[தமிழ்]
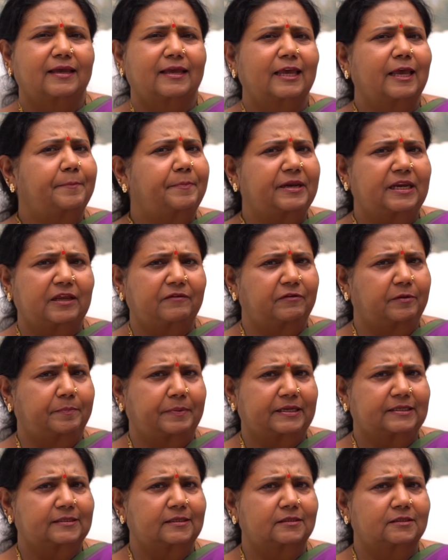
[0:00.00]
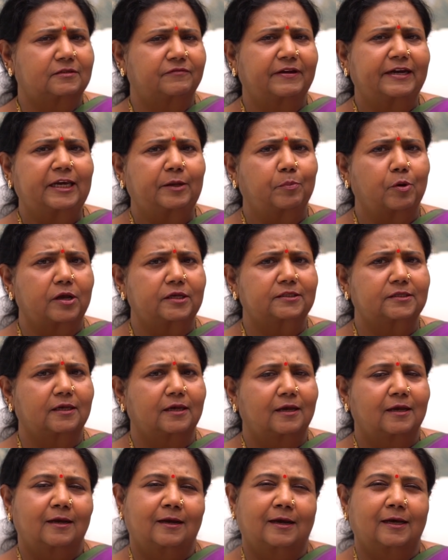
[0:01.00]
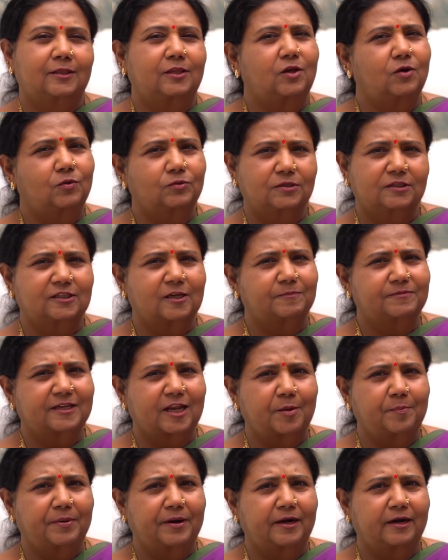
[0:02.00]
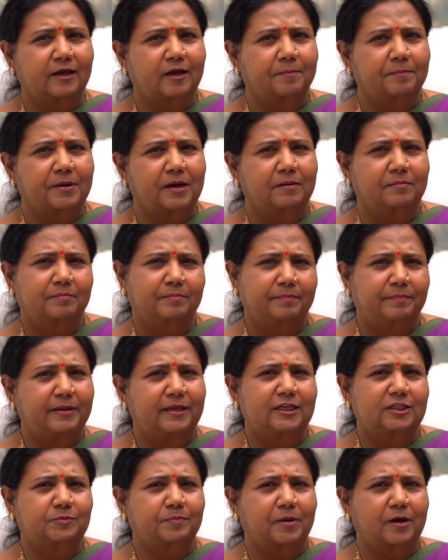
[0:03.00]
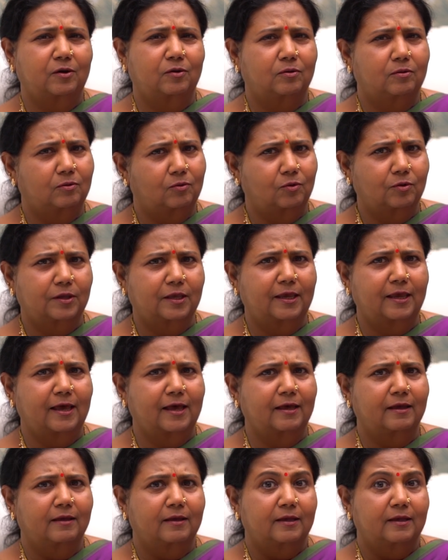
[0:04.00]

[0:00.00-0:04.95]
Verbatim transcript: கேபி டிவி ப்ரெசன்ஸ் வெட்டி பாய்ஸ் அதையும் கொஞ்சம் சப்ஸ்கிரைப் பண்ணுங்கப்பா ப்ளீஸ்ப்பா ஓகேயா